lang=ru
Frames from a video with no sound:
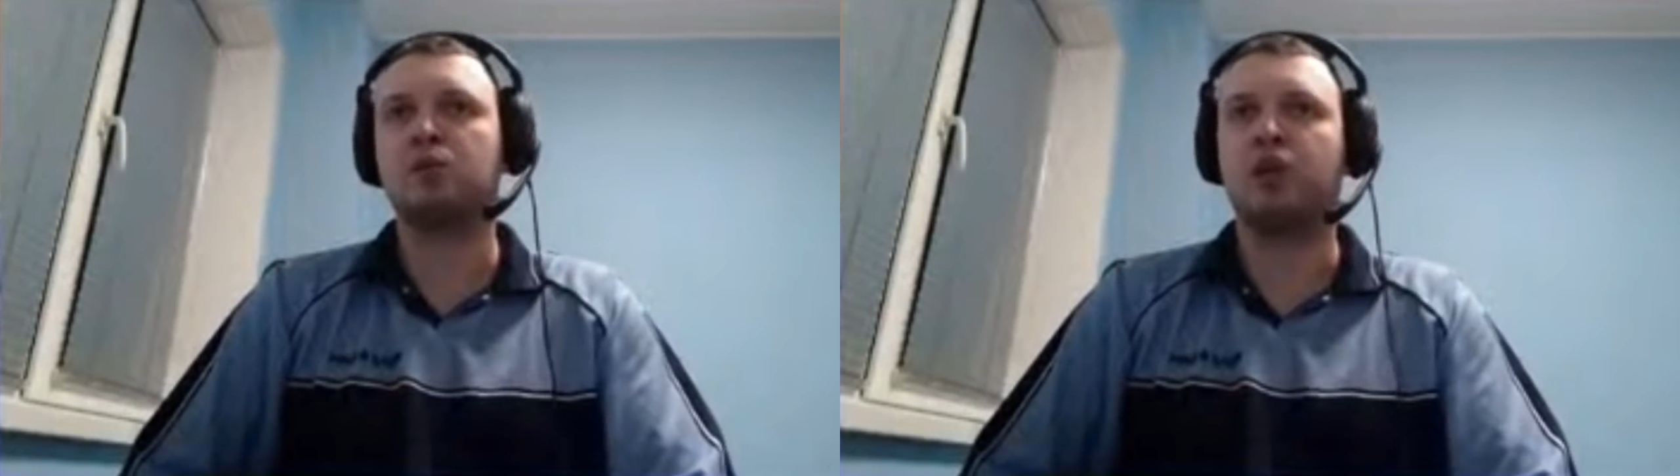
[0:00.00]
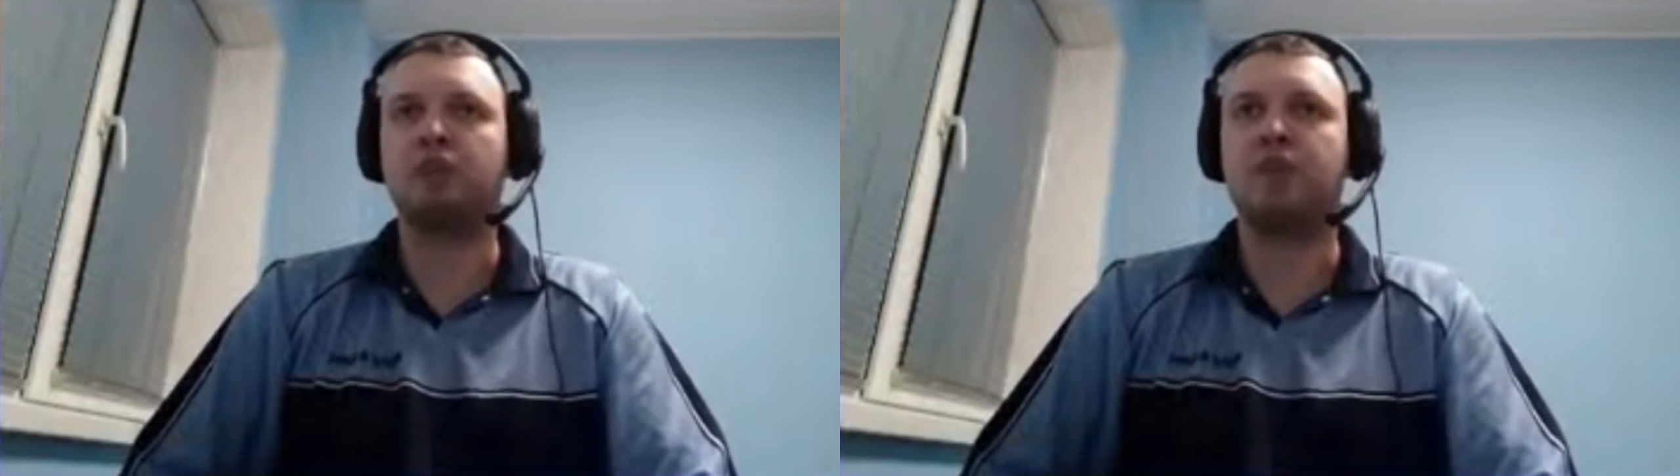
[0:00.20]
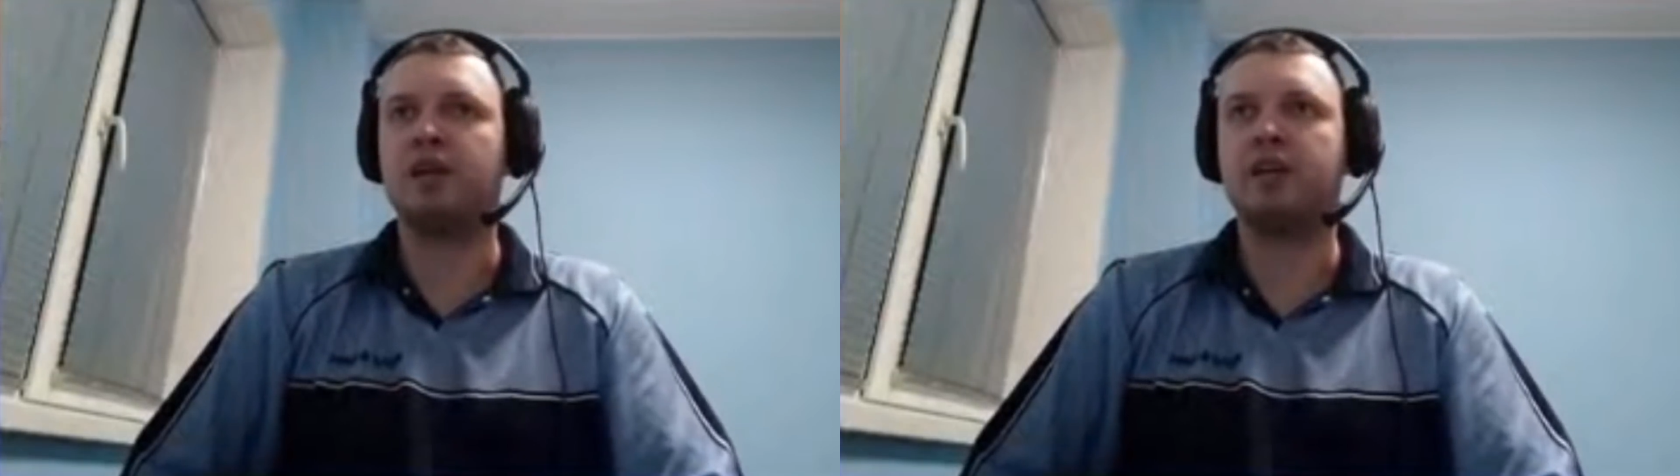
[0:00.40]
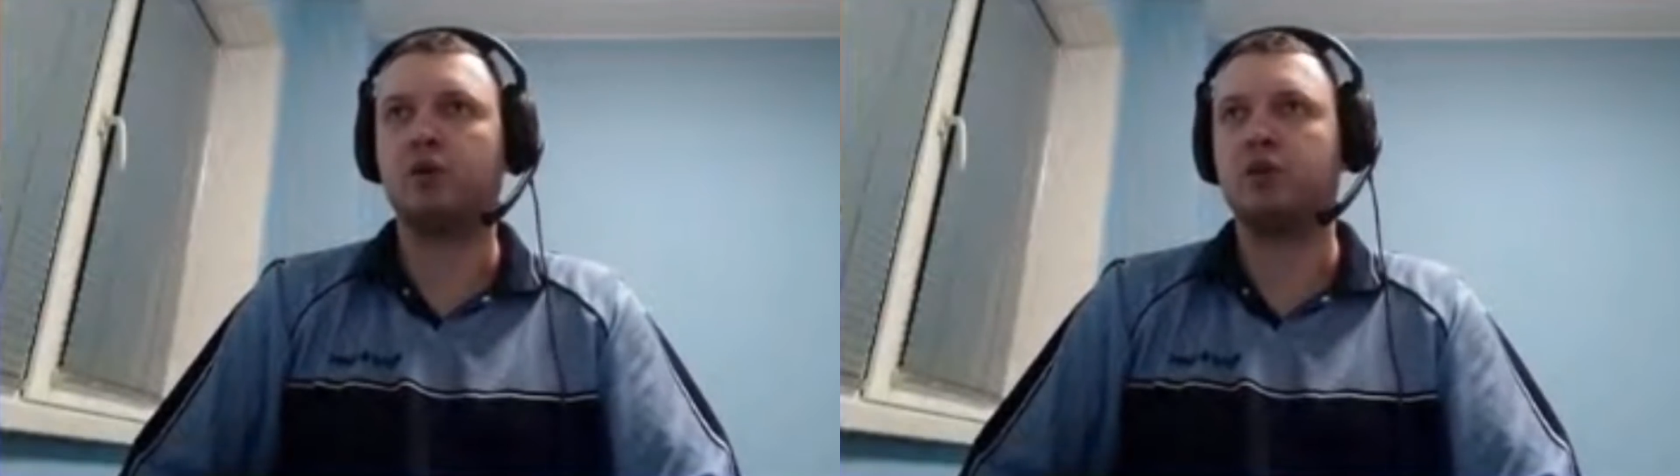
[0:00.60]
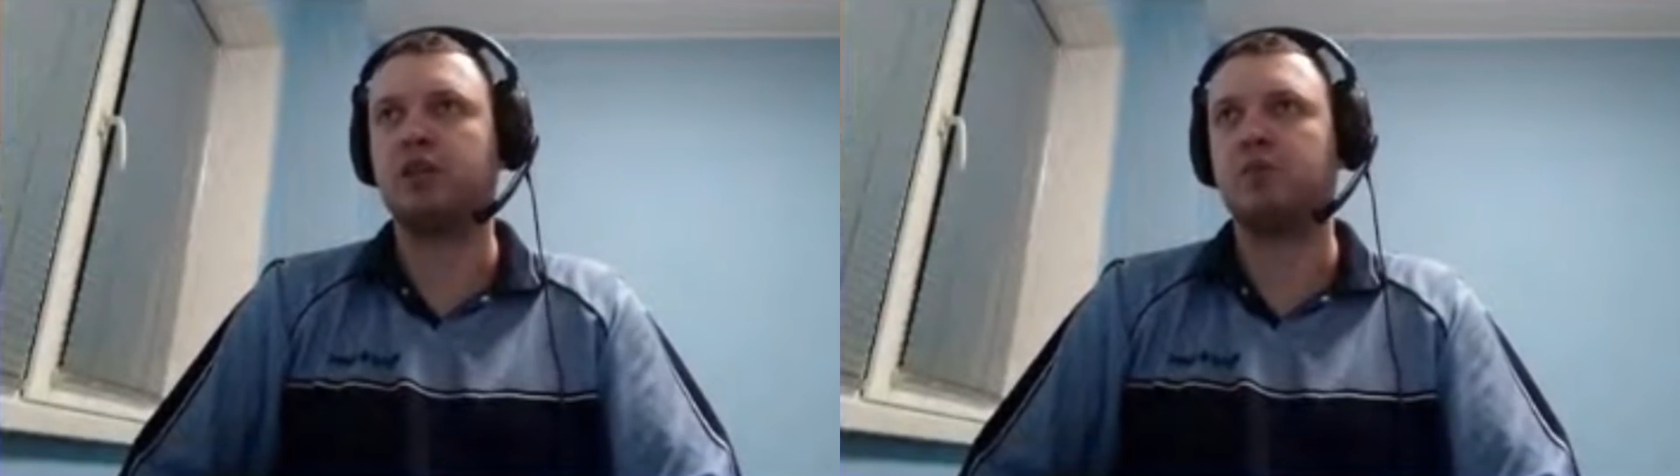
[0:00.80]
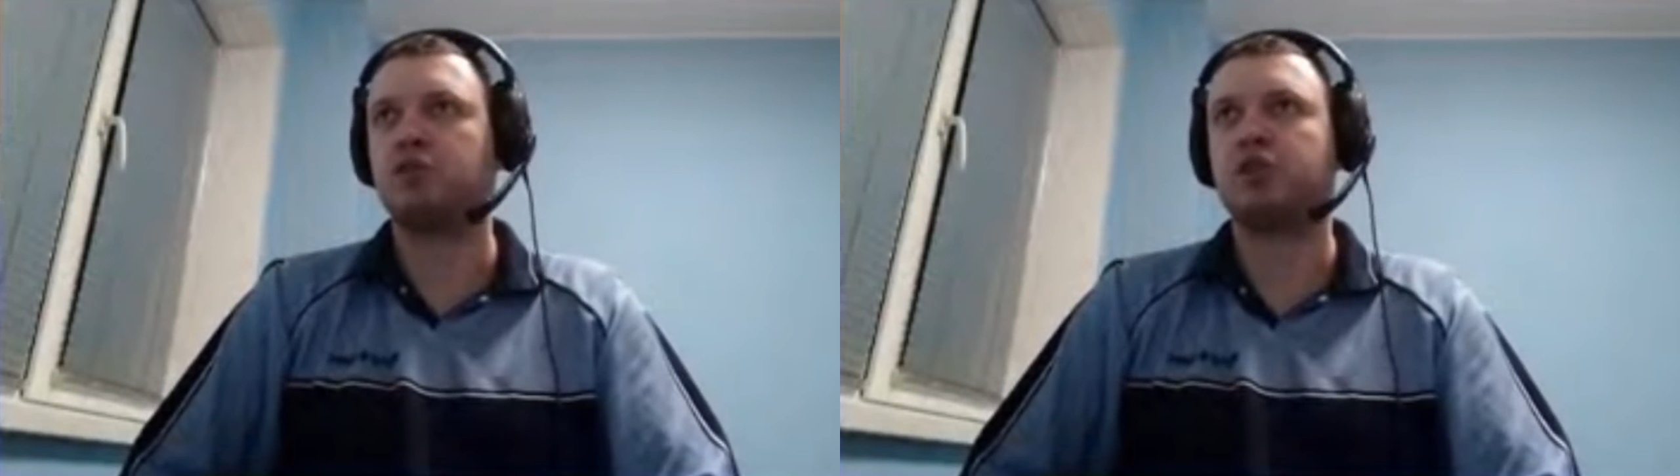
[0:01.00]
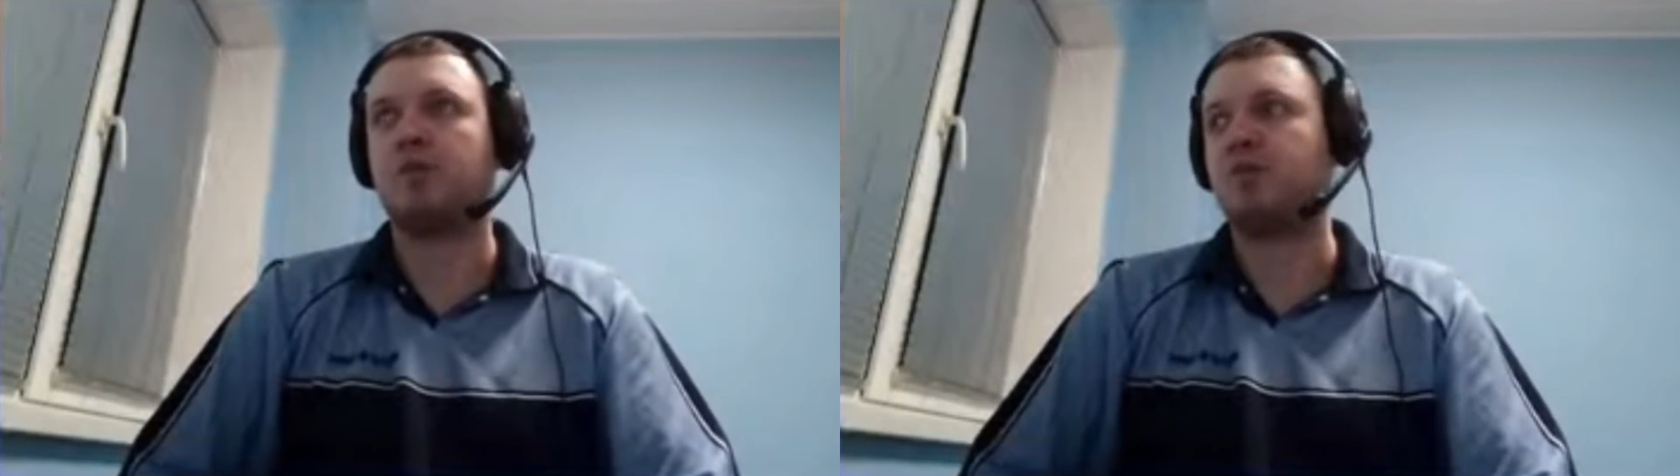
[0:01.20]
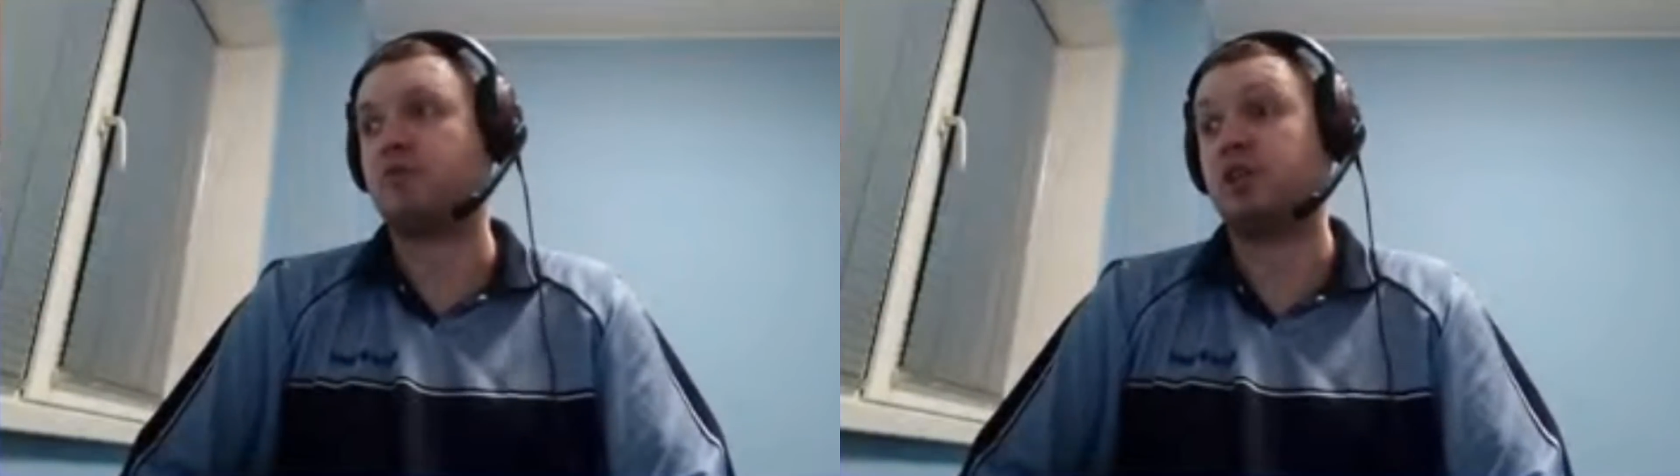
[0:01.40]
удалять маленькие родинки без шрамов,
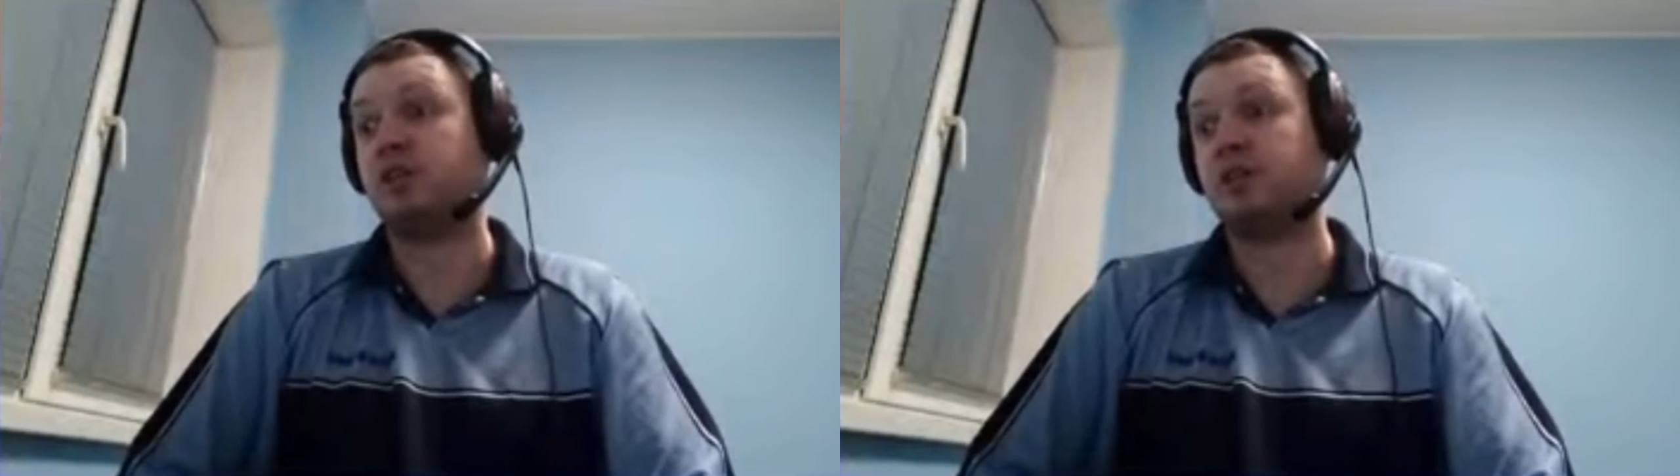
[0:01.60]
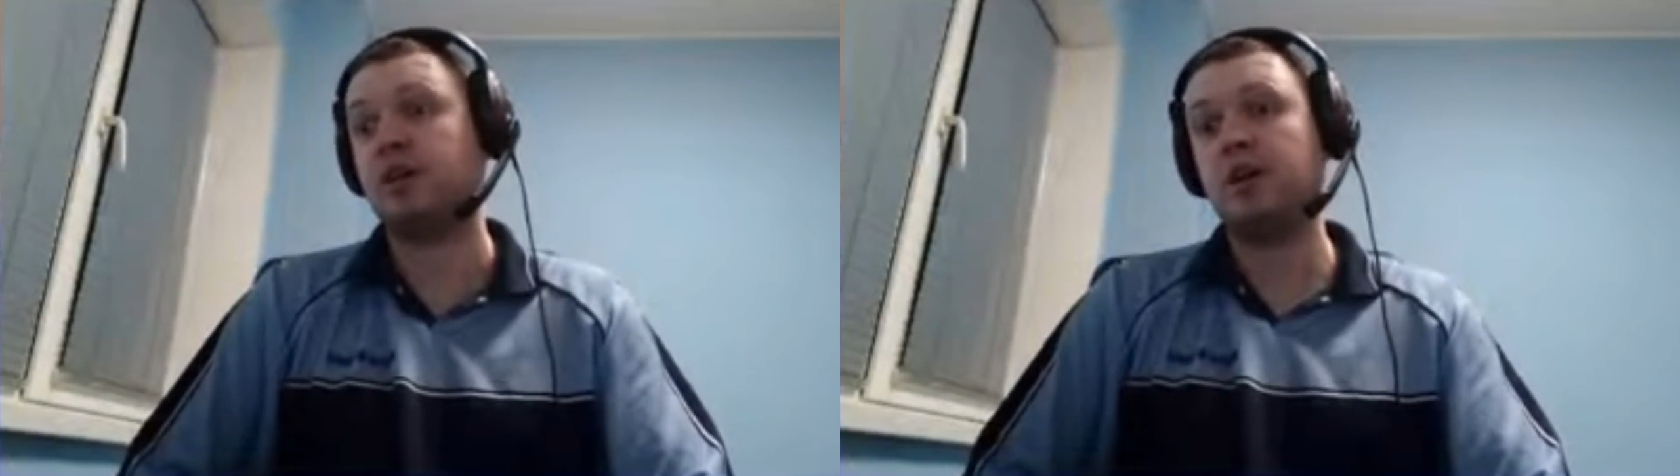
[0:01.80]
вообще изи.